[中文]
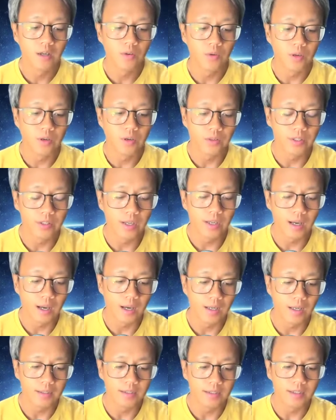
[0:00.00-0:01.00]
会有一
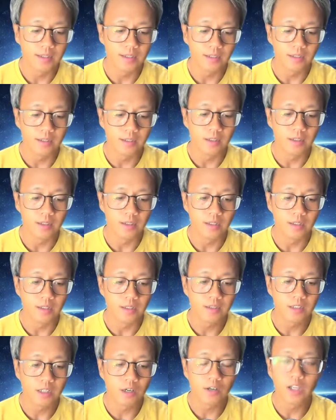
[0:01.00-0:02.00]
堂这个
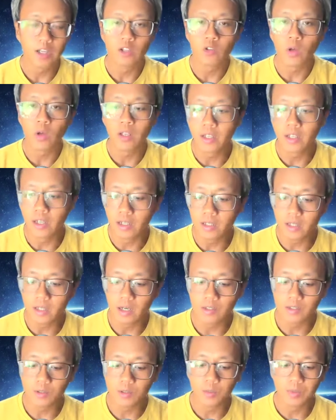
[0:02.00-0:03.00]
教练团体研
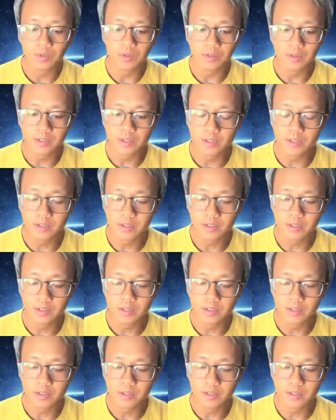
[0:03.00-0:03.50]
讨，是我们